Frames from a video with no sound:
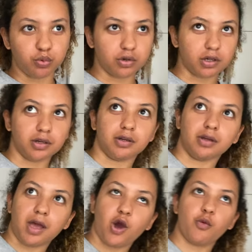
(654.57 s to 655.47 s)
porque
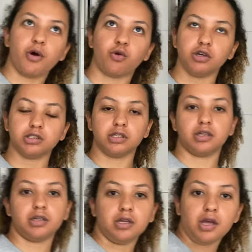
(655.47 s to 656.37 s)
é uma
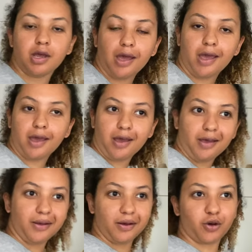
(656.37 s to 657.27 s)
coisa,
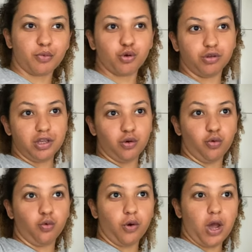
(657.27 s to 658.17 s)
é, como eu
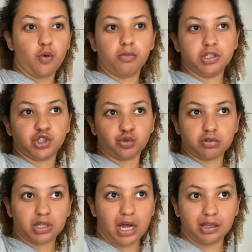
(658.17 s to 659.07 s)
digo, é uma
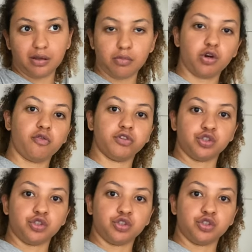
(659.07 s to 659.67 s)
jornada, uma nova